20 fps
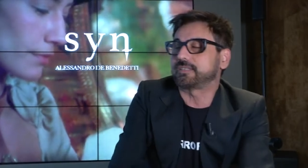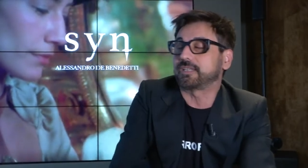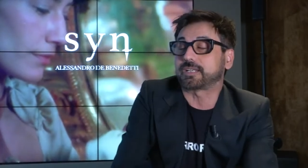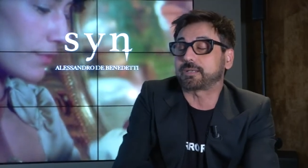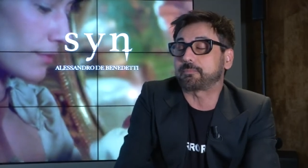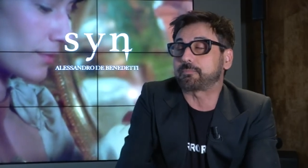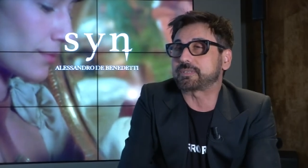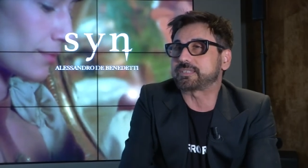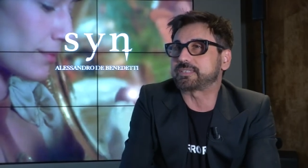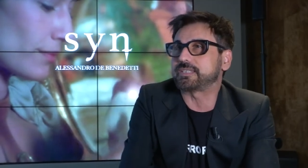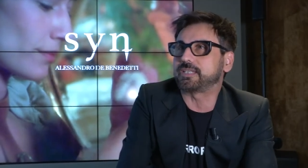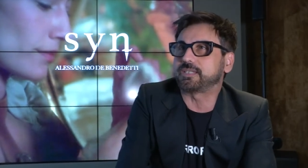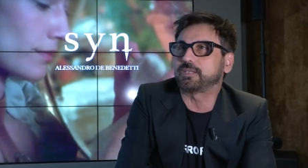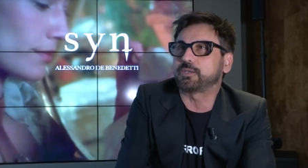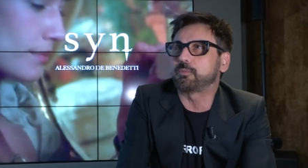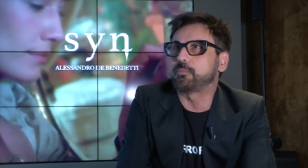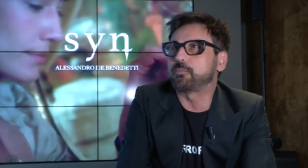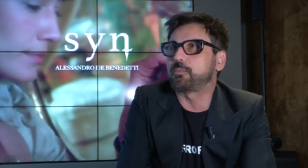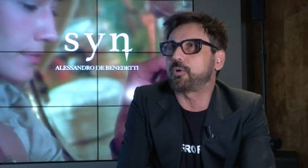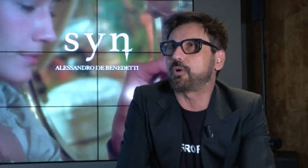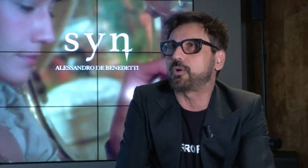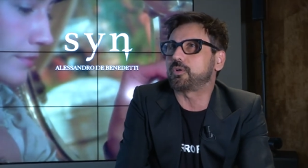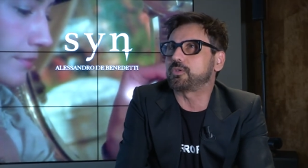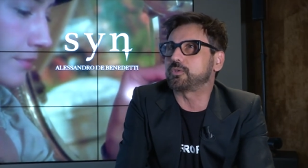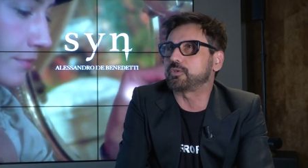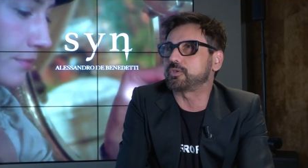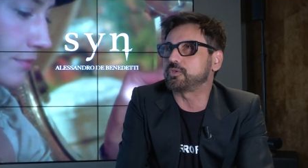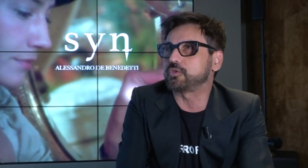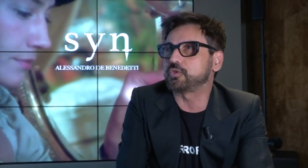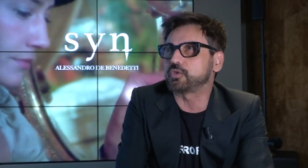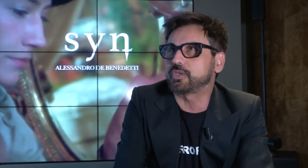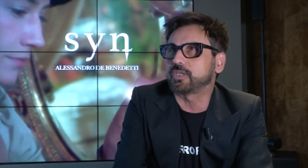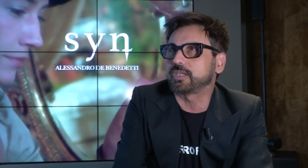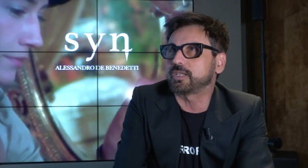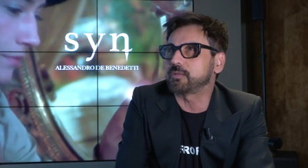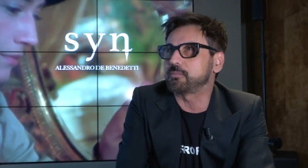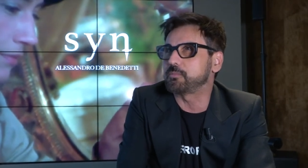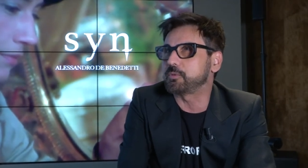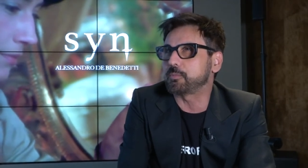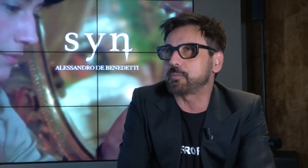rappresenta un po' le origini
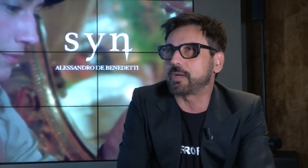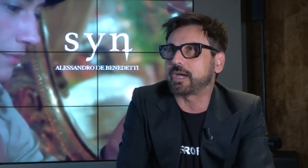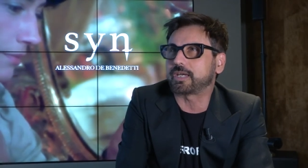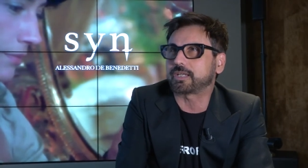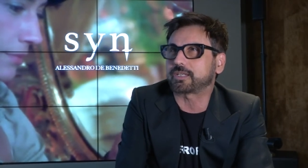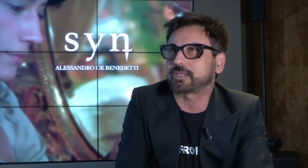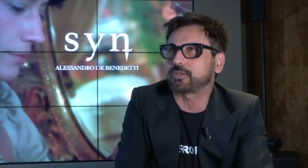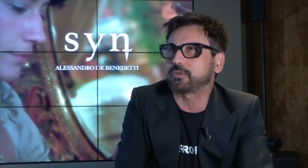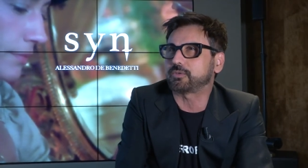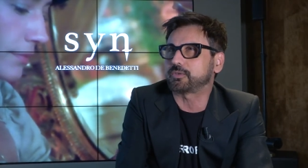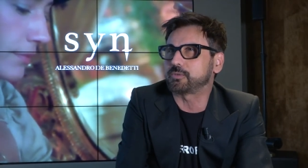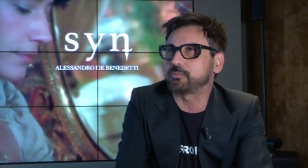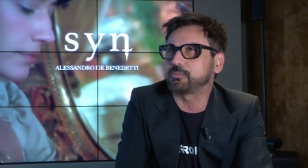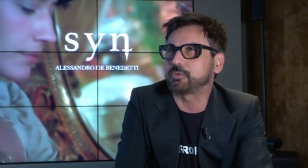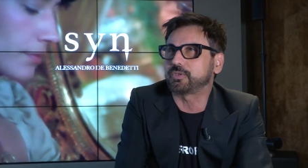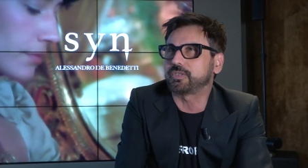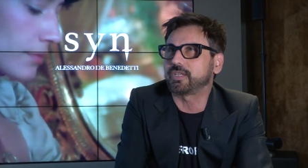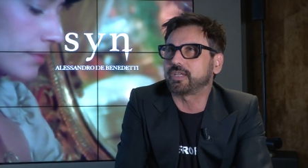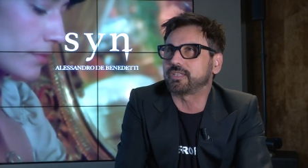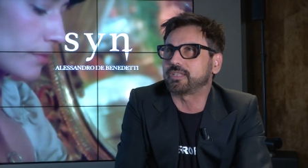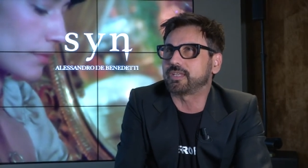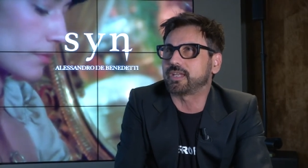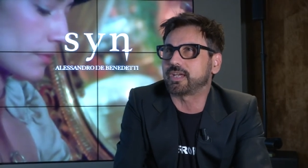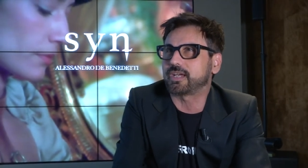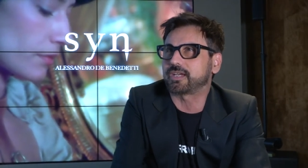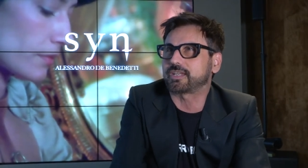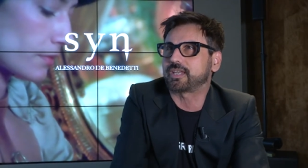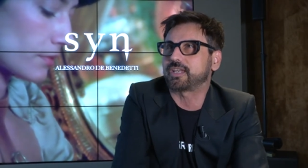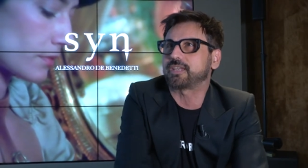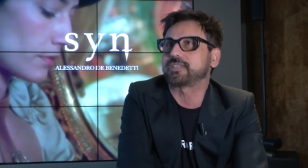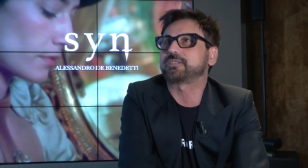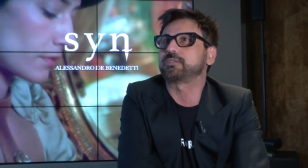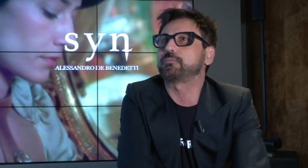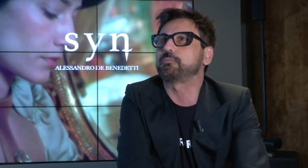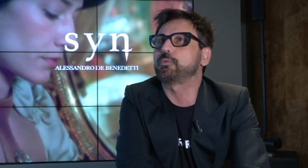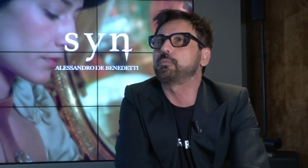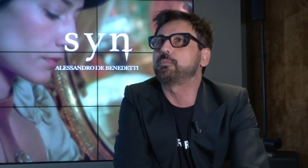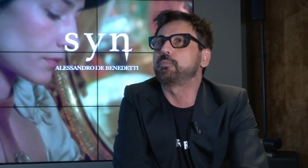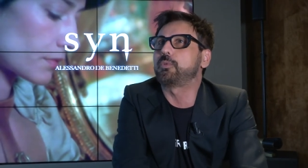del mio marchio, del mio DNA che è sempre un